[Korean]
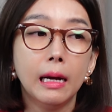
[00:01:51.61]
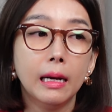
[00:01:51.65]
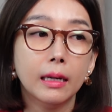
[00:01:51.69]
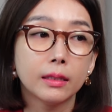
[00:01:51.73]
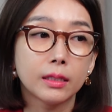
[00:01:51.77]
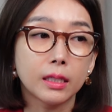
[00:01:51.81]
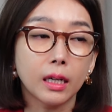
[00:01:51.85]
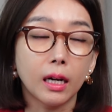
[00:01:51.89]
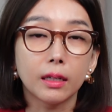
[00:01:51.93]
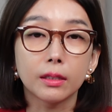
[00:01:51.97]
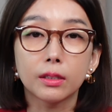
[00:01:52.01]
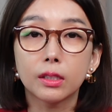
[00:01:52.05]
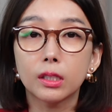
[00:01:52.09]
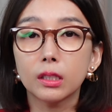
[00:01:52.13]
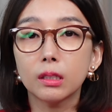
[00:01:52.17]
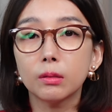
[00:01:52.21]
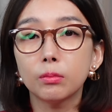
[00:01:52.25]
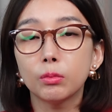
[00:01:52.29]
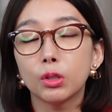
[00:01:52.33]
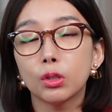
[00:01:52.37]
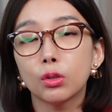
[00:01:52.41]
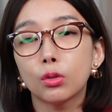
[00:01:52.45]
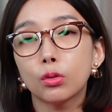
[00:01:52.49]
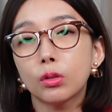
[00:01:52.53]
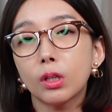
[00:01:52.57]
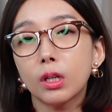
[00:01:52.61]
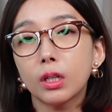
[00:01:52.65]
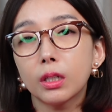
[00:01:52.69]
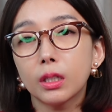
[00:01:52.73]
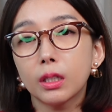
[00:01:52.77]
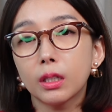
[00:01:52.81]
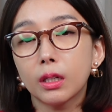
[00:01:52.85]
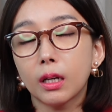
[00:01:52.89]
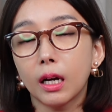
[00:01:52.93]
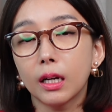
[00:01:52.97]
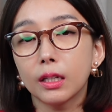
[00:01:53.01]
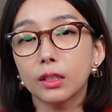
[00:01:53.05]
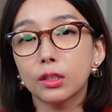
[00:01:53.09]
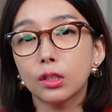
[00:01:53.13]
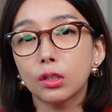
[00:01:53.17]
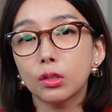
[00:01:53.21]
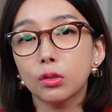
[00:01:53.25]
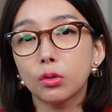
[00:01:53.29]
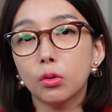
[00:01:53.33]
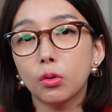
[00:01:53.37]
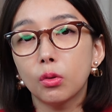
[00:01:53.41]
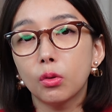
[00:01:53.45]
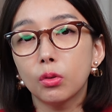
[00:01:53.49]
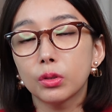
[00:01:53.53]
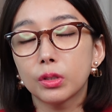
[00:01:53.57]
자 지금 민주당이
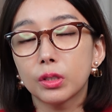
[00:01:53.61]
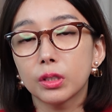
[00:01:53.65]
가지고